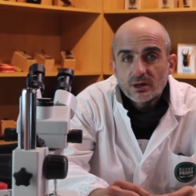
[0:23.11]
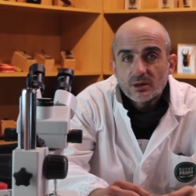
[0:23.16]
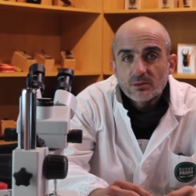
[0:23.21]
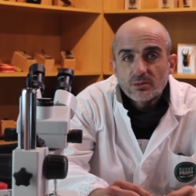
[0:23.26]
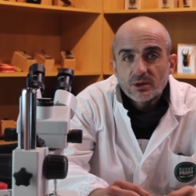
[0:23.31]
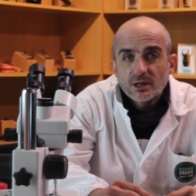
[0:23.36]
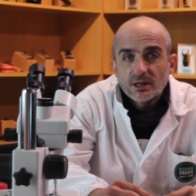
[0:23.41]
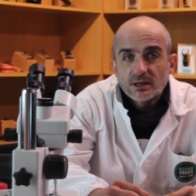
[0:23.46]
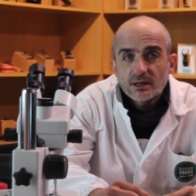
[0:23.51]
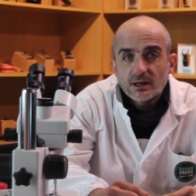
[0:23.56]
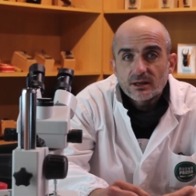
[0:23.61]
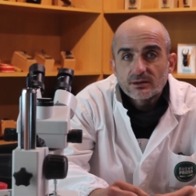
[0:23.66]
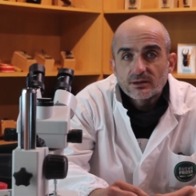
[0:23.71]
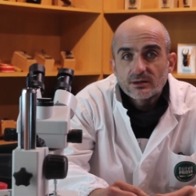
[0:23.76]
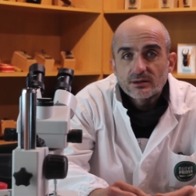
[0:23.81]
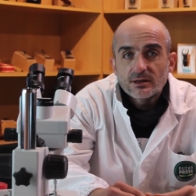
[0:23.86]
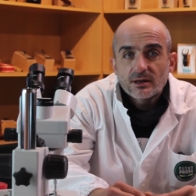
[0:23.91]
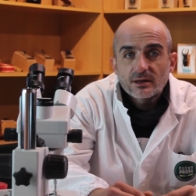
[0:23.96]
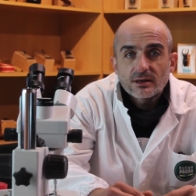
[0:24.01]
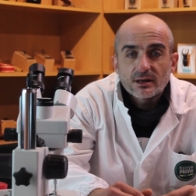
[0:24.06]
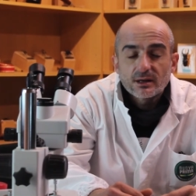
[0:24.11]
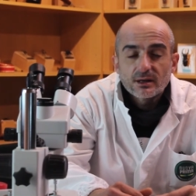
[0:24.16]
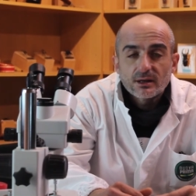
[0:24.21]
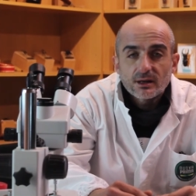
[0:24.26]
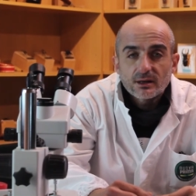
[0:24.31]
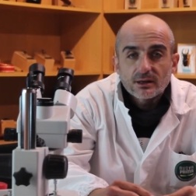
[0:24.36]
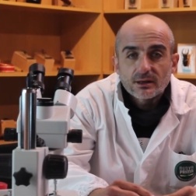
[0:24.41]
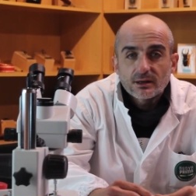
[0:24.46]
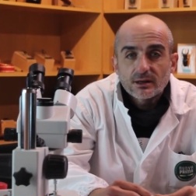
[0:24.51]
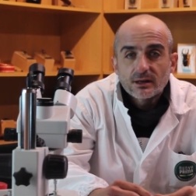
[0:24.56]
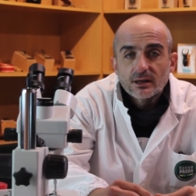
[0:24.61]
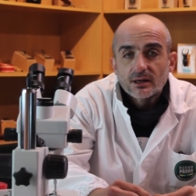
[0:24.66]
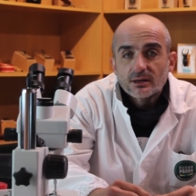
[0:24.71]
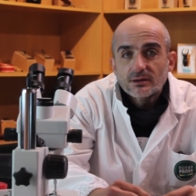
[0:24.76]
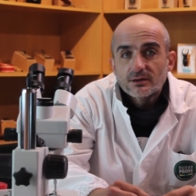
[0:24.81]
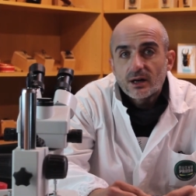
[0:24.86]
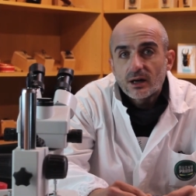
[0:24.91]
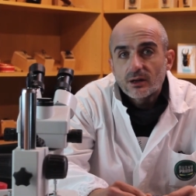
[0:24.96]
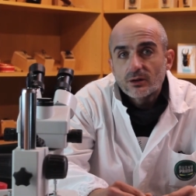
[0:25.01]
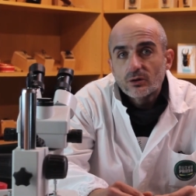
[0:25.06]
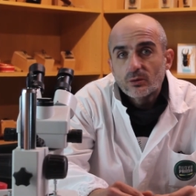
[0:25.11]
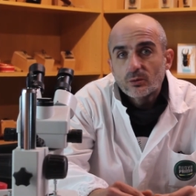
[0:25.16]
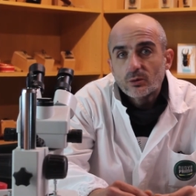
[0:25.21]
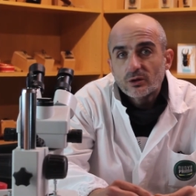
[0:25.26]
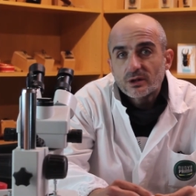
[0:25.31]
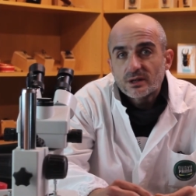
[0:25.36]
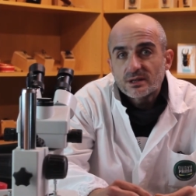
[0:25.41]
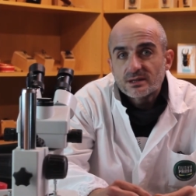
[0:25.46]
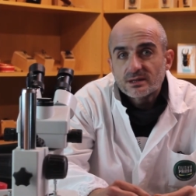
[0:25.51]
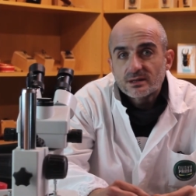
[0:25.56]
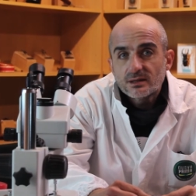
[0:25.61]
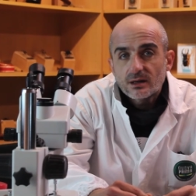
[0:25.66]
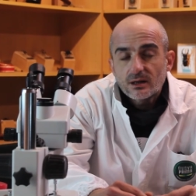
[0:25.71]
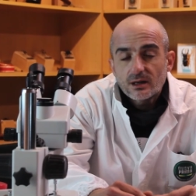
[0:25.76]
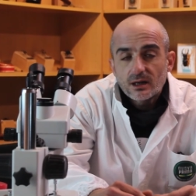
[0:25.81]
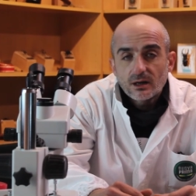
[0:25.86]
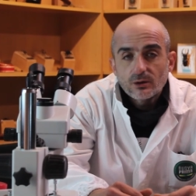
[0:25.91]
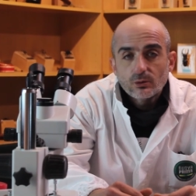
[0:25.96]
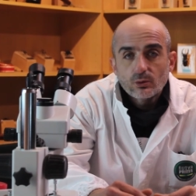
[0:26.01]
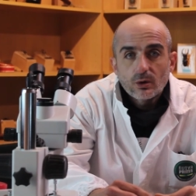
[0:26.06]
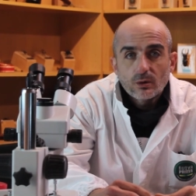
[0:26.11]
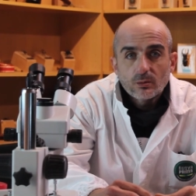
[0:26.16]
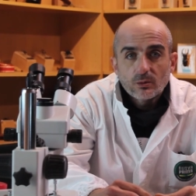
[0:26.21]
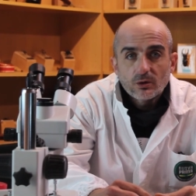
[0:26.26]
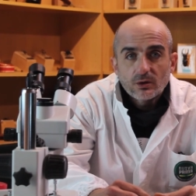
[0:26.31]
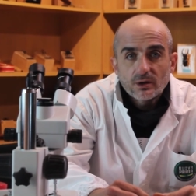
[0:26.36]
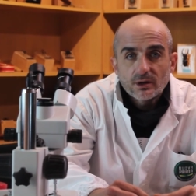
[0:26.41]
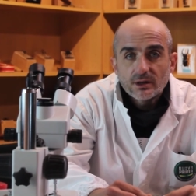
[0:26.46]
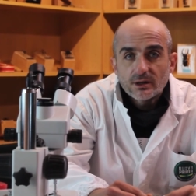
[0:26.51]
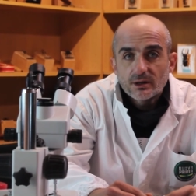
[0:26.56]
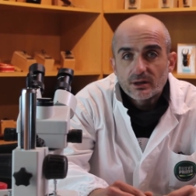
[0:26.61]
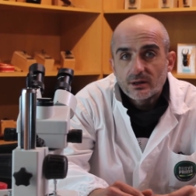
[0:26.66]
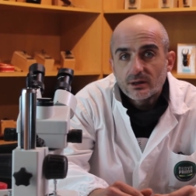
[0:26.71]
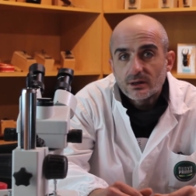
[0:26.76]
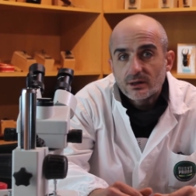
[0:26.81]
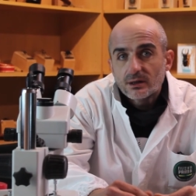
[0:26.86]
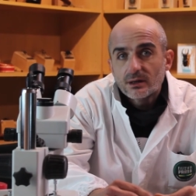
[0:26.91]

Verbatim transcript: implicati di arrecare danno o molestia all'uomo e,